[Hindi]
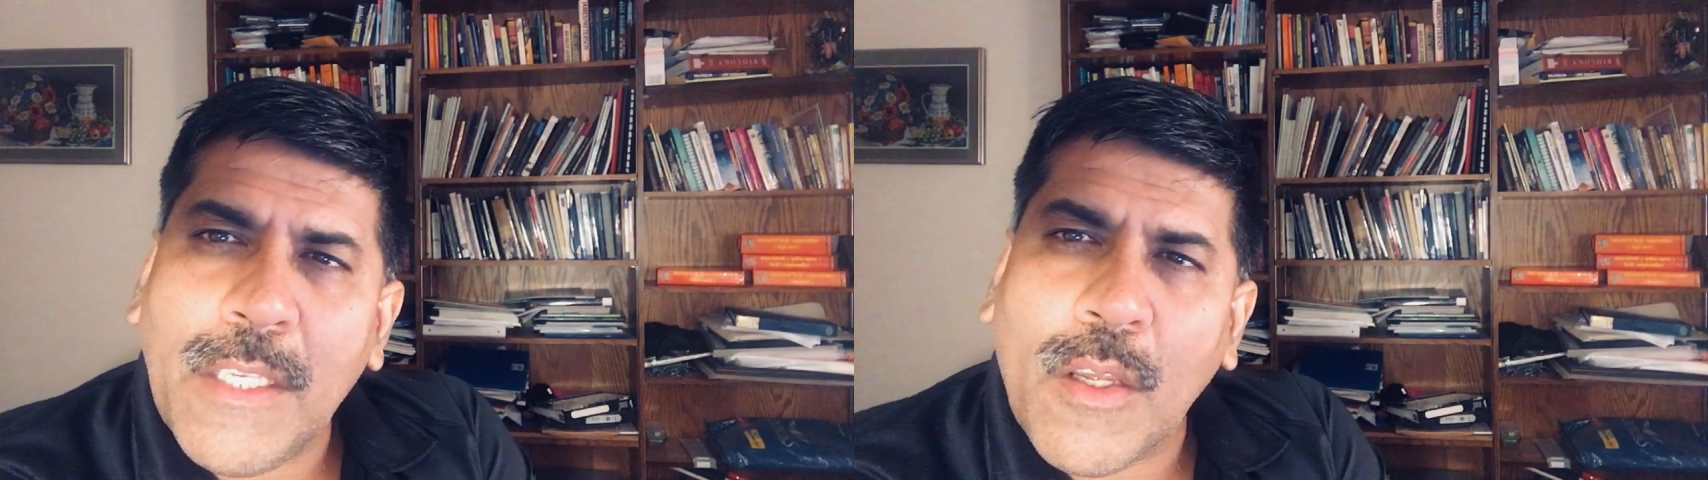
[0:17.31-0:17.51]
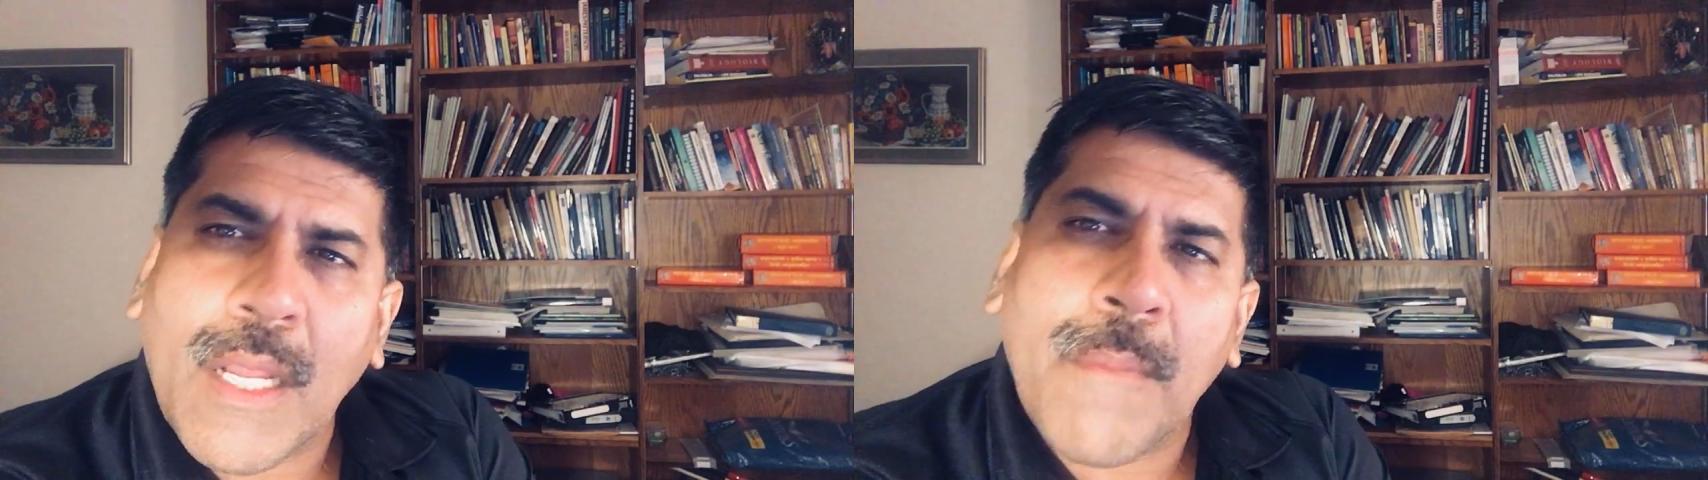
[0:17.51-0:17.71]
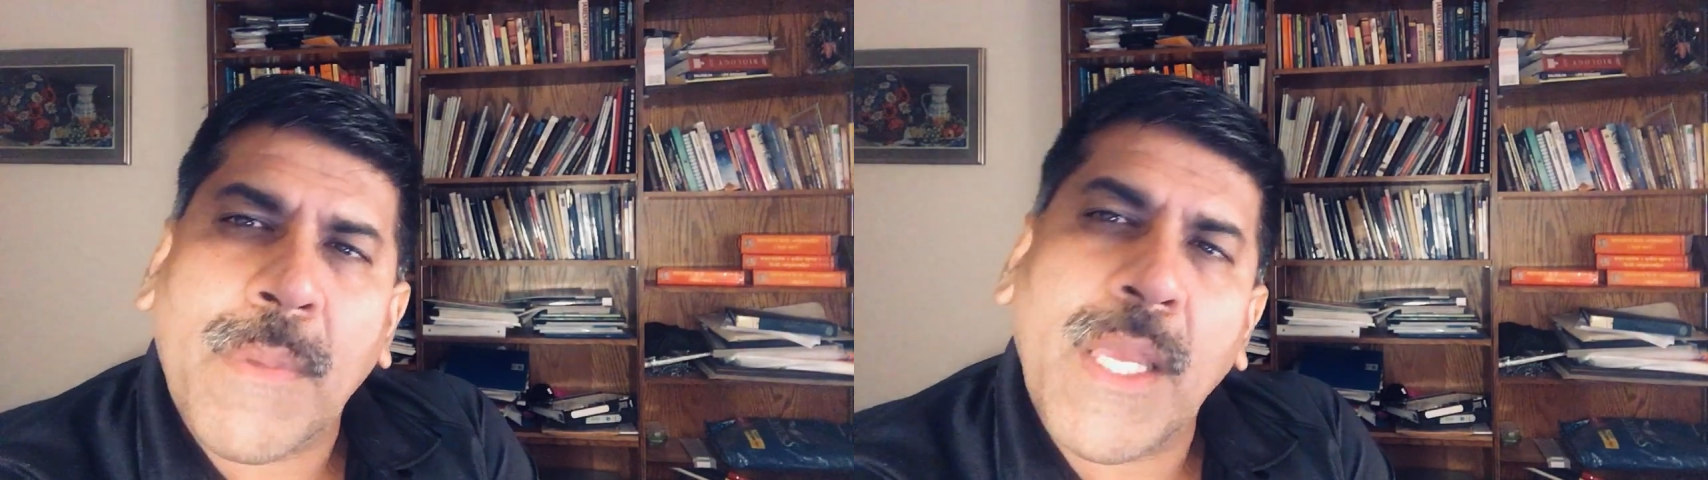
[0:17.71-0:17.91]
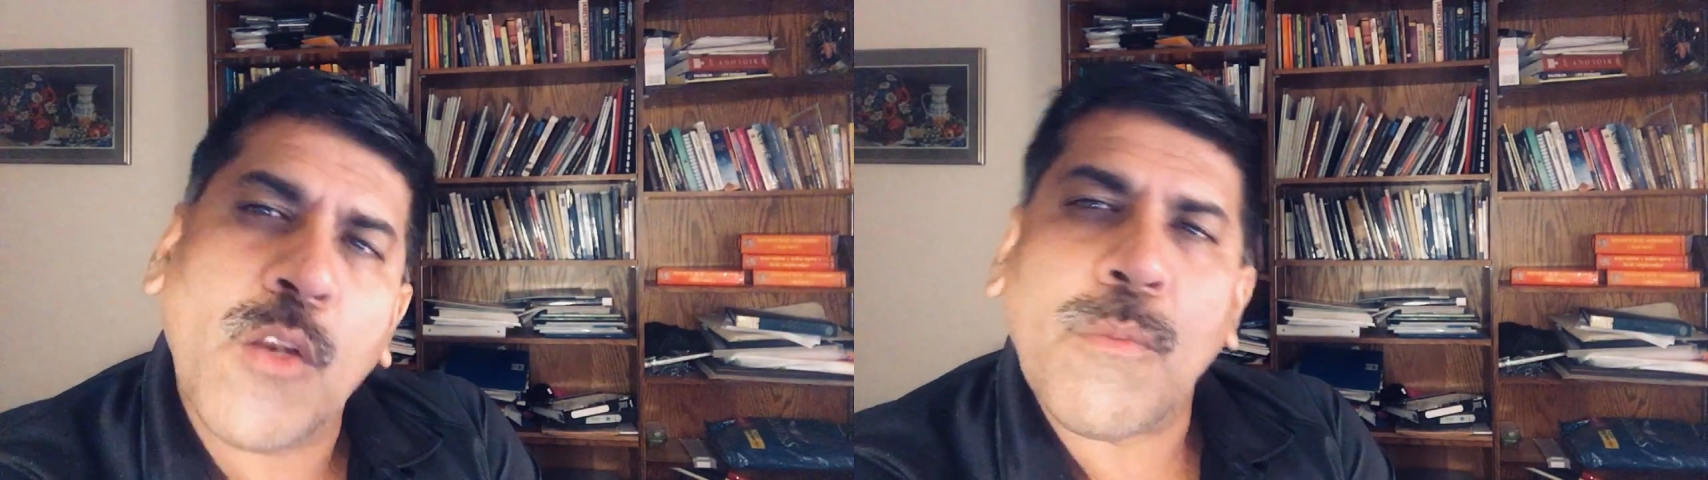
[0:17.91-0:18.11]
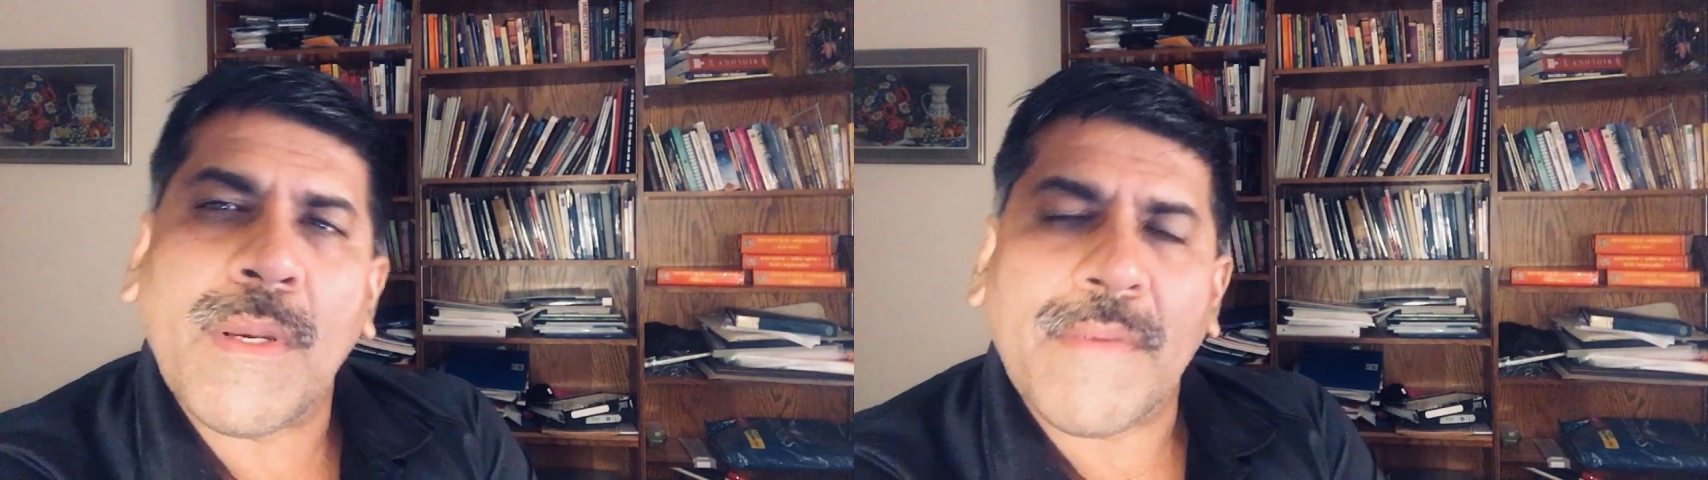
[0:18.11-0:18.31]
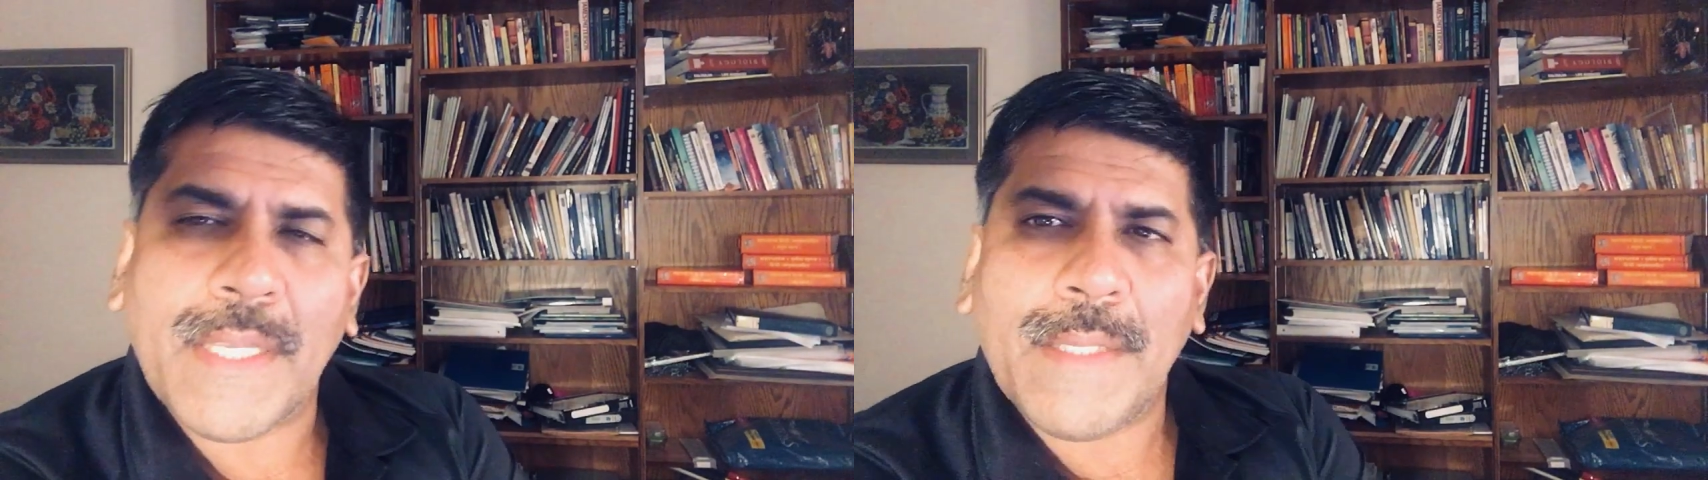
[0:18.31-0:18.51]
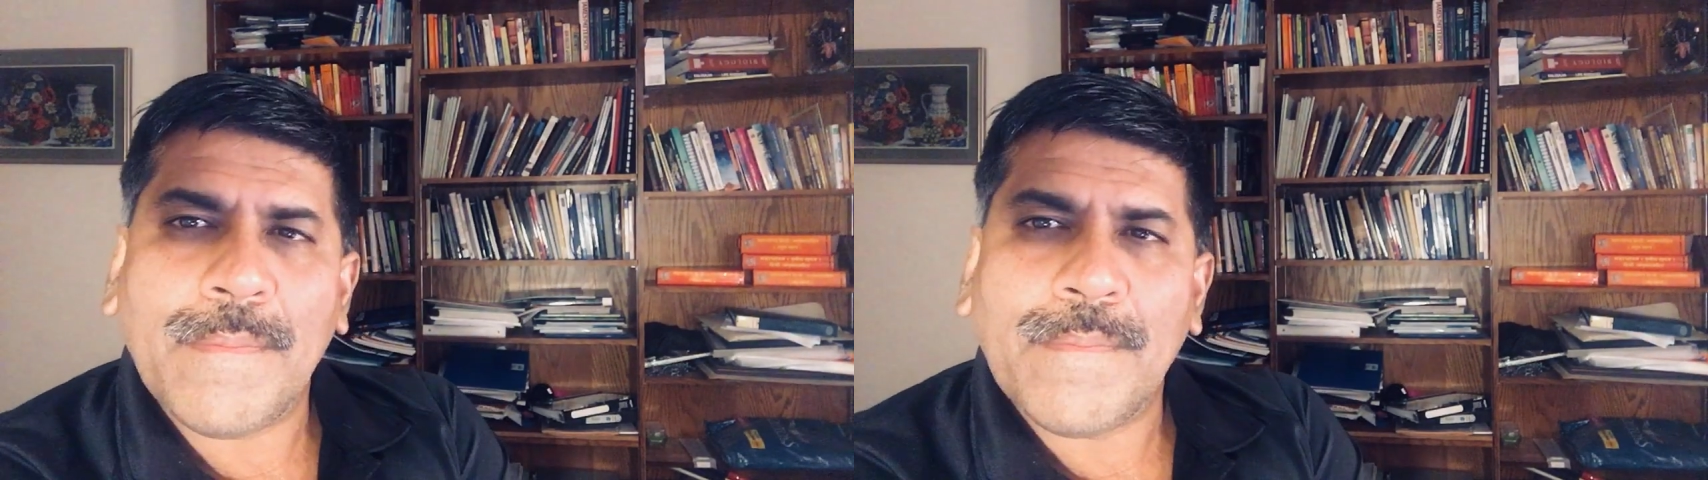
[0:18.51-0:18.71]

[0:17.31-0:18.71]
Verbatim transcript: और आपके अनुभव की